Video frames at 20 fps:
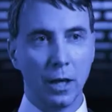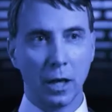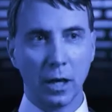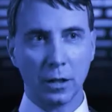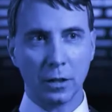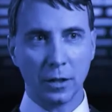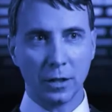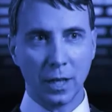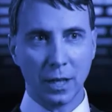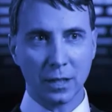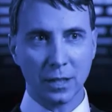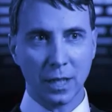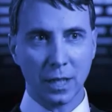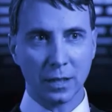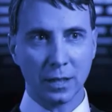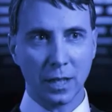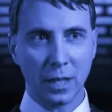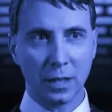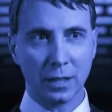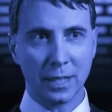y aura de temps en
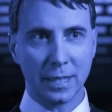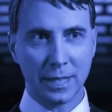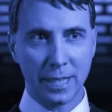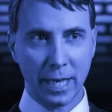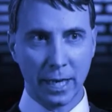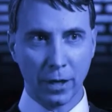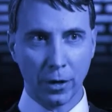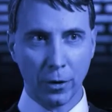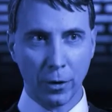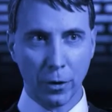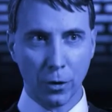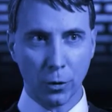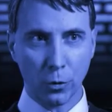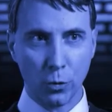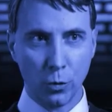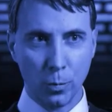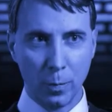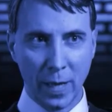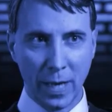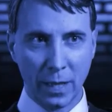temps des erreurs
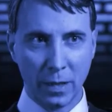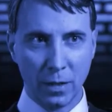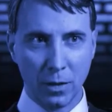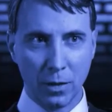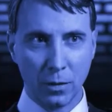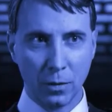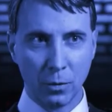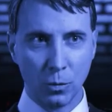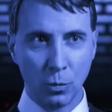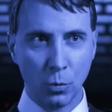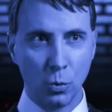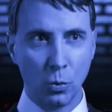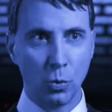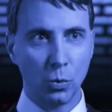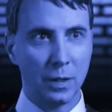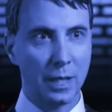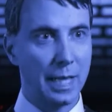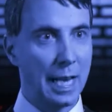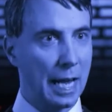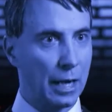humaines ou
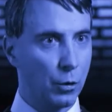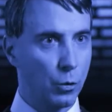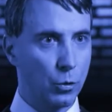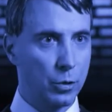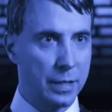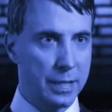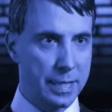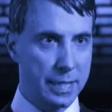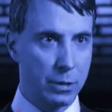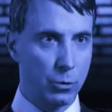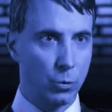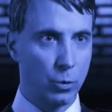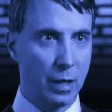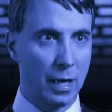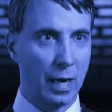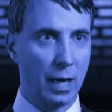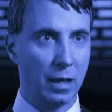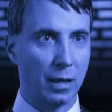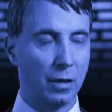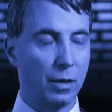des lacunes ici ou
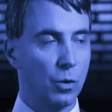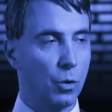là